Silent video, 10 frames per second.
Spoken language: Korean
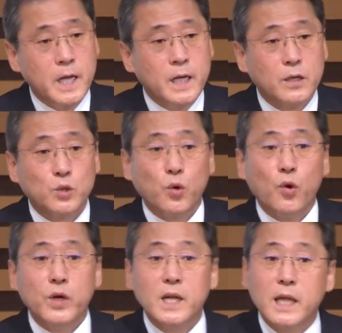그리고
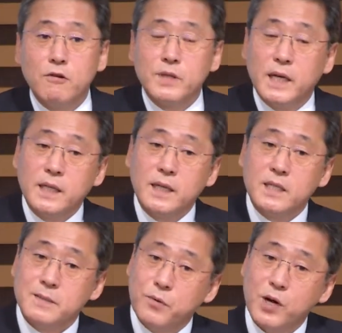통일되고 나니까
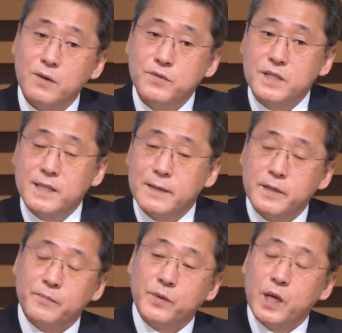이제 뭐가
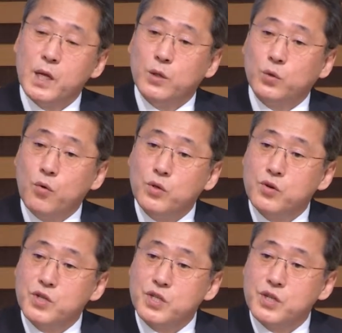문제냐면
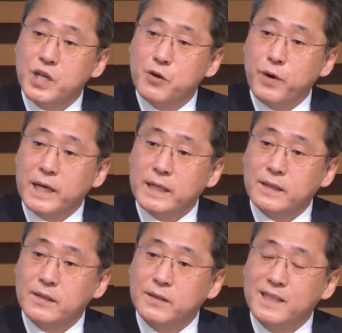동독 지역에 와
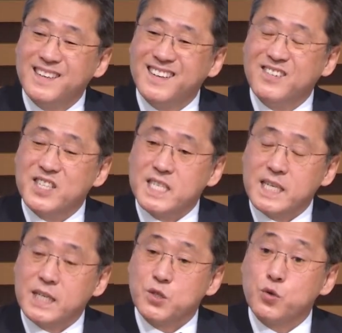있던
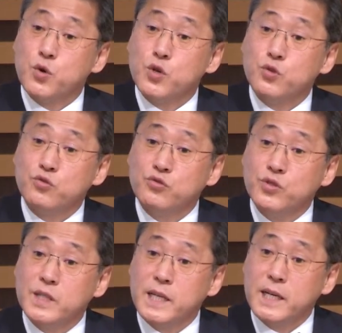러시아, 소련
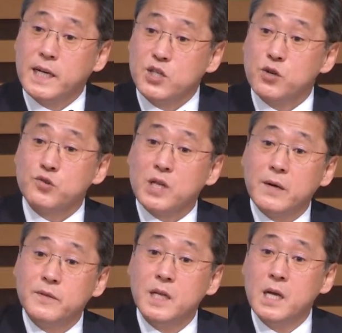군대가
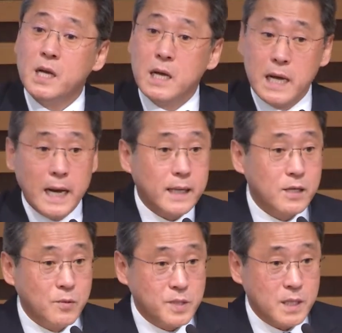철수하면 할
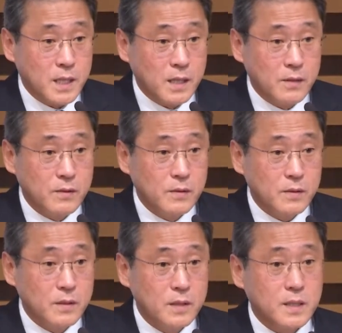게 없잖아요.
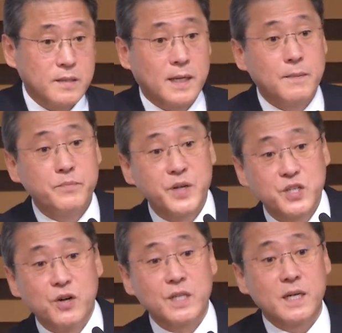그 사람들의
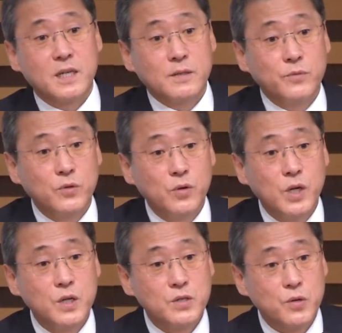정착금도
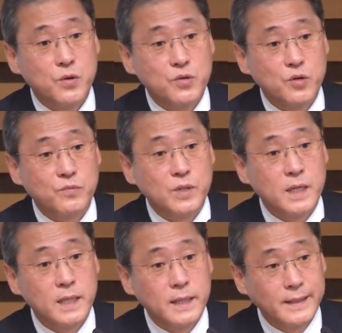소독
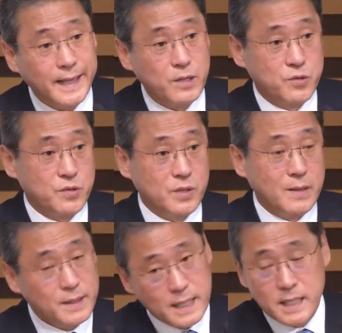정부가 대줬어.
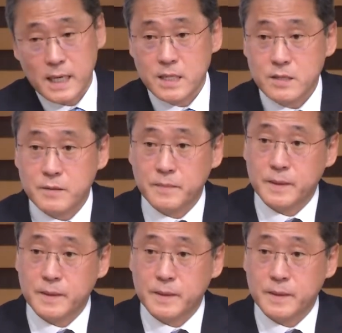아마 다 잘 아실 겁니다.